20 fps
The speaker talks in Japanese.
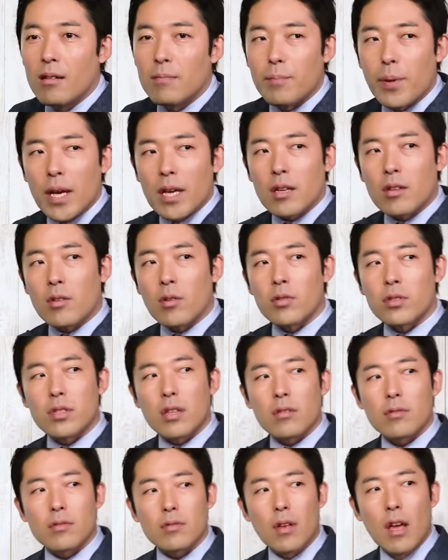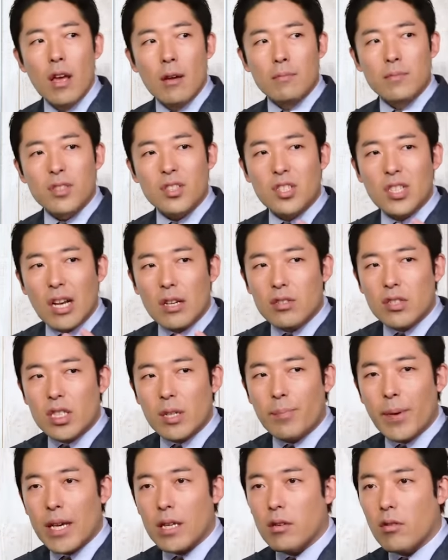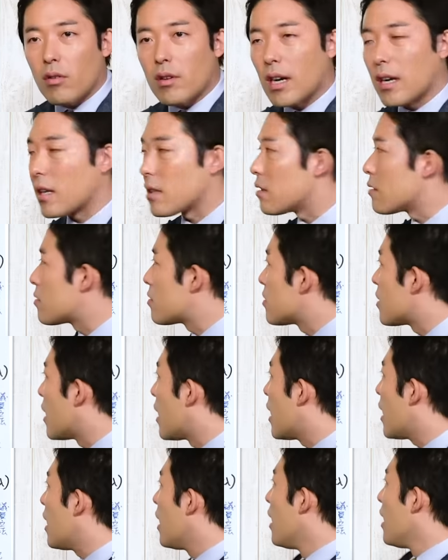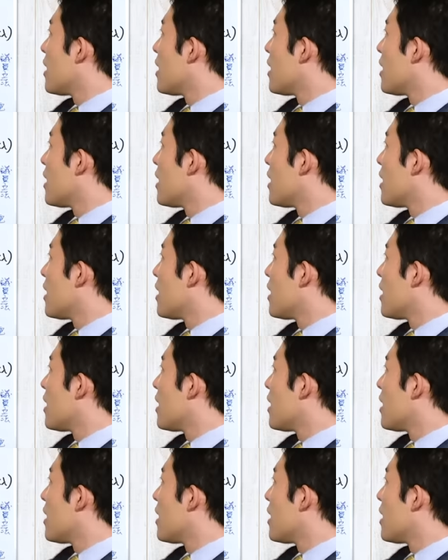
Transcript: 勉強してるんですむちゃくちゃ勉強家なんですね